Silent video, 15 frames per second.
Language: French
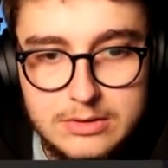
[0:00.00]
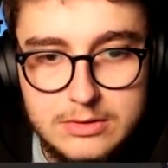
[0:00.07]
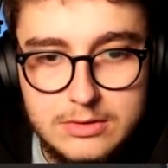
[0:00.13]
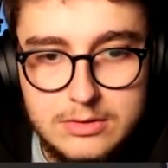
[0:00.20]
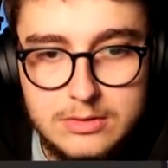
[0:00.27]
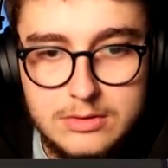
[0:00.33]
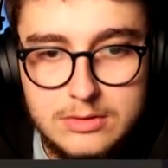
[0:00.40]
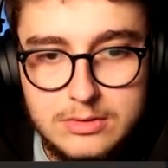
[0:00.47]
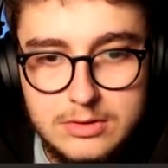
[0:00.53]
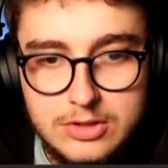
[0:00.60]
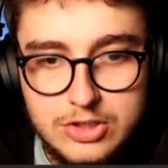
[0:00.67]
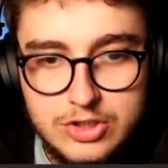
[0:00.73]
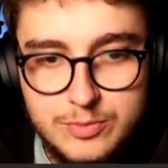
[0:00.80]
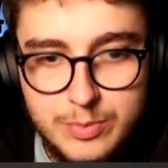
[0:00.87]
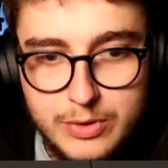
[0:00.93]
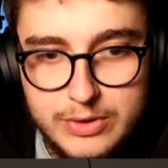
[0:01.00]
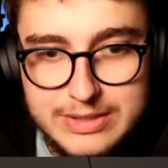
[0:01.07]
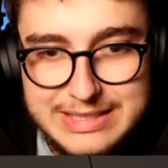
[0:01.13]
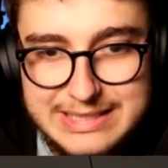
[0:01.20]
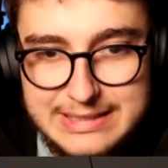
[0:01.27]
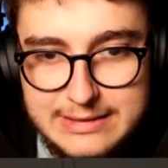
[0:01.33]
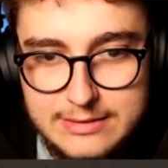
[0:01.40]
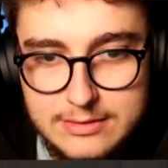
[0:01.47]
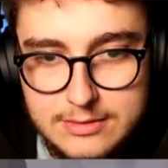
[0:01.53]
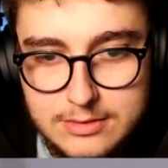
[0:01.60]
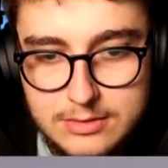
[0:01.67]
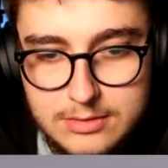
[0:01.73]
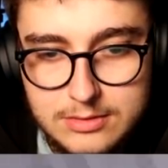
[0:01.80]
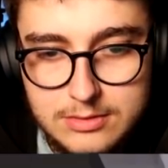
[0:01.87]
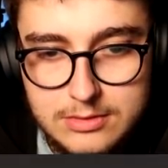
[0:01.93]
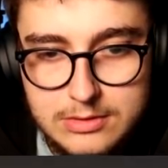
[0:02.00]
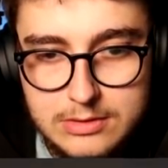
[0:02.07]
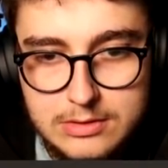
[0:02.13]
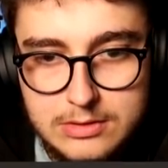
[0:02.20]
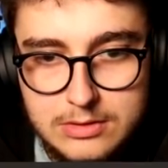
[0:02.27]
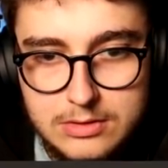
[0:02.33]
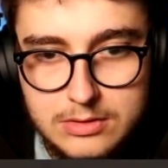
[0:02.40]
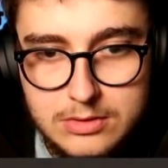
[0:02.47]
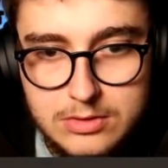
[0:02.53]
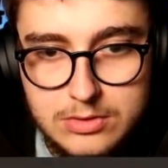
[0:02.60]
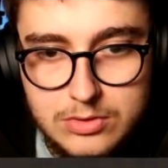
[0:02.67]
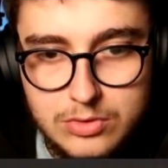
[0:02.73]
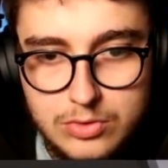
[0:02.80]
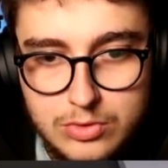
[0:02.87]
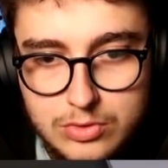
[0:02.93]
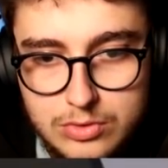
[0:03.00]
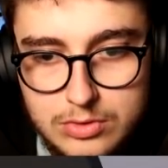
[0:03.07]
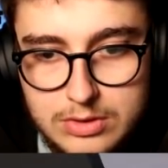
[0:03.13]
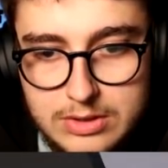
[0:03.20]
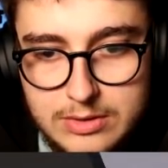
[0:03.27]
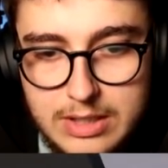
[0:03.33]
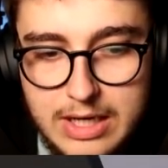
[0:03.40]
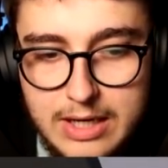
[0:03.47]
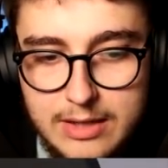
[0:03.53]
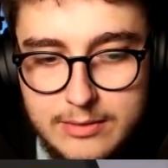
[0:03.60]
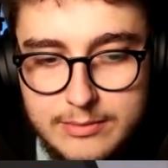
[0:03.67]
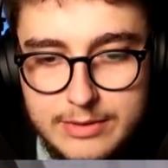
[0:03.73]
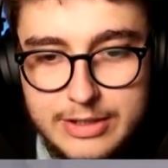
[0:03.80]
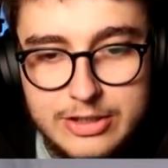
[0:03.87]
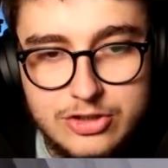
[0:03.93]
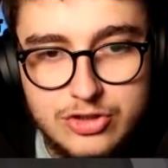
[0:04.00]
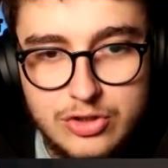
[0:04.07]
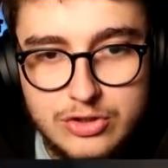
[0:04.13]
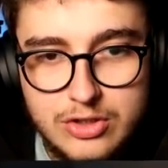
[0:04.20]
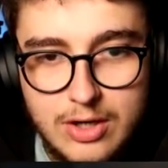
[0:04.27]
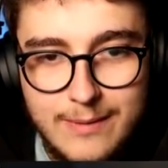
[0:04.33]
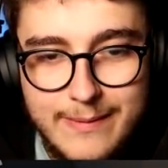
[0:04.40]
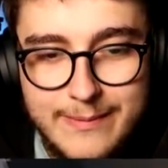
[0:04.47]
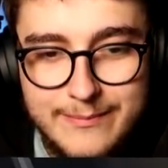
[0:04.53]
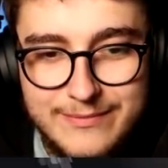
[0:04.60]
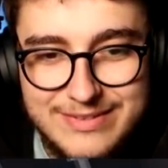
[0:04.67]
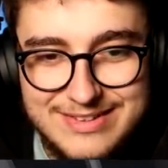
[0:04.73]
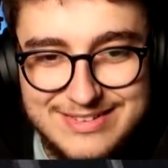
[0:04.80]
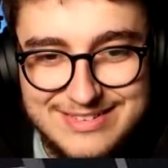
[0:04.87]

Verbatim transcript: Oui. Je peux rentrer Non. Ah, bah, je rentre quand même.